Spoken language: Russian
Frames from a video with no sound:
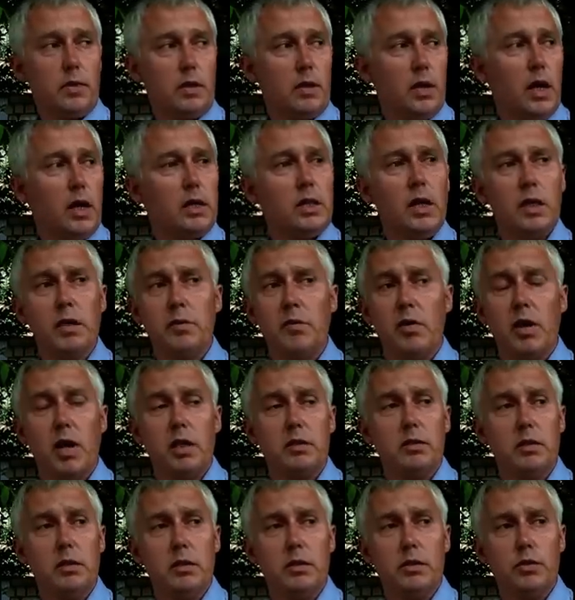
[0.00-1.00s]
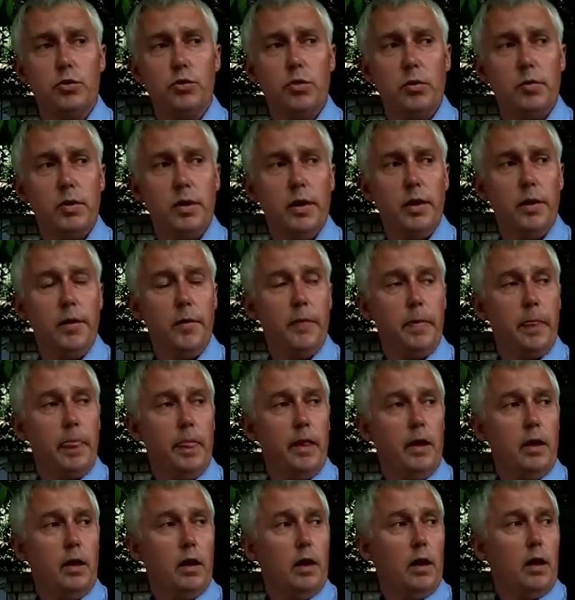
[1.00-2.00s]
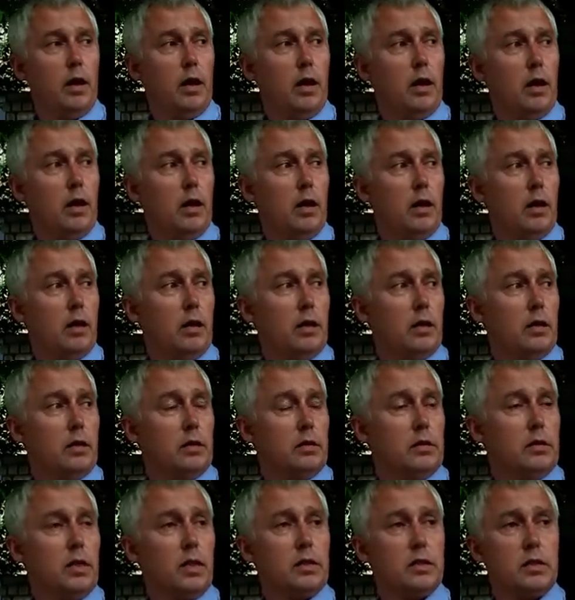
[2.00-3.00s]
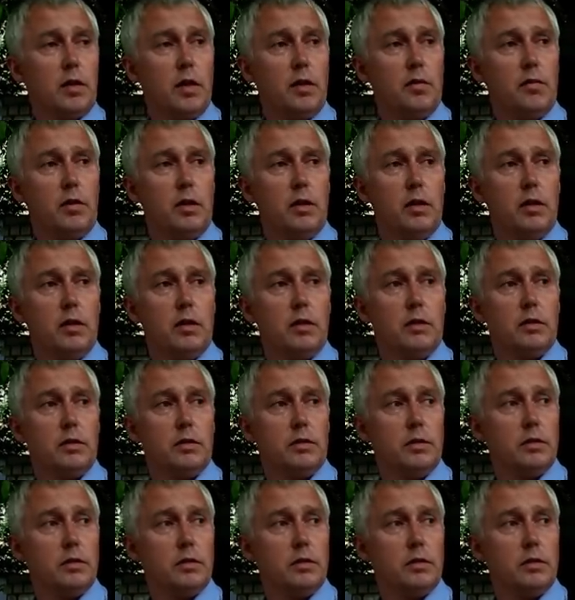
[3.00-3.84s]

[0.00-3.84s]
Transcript: когда она выходила из дома. А, доставили